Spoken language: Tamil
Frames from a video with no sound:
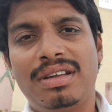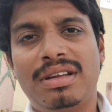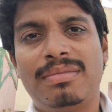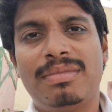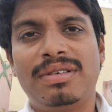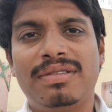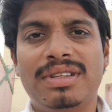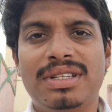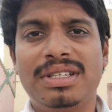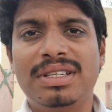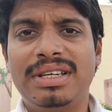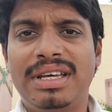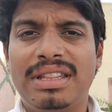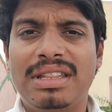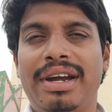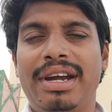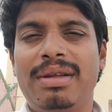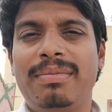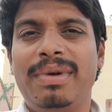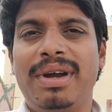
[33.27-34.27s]
நம்ம வந்து
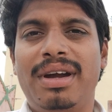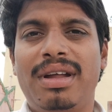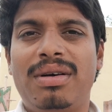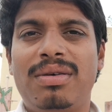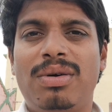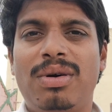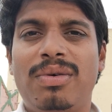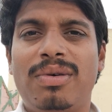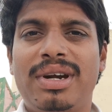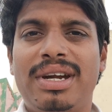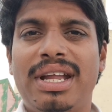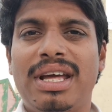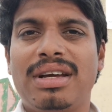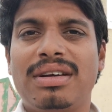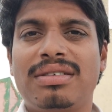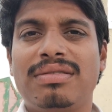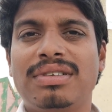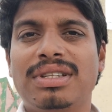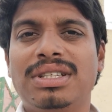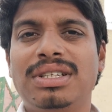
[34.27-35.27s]
ரெடிமேடாக ஓவர்
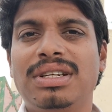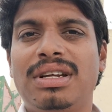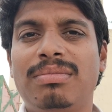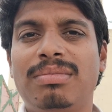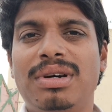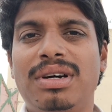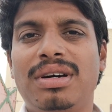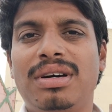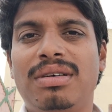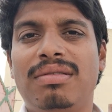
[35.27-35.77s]
டேங்க் வந்து நம்ம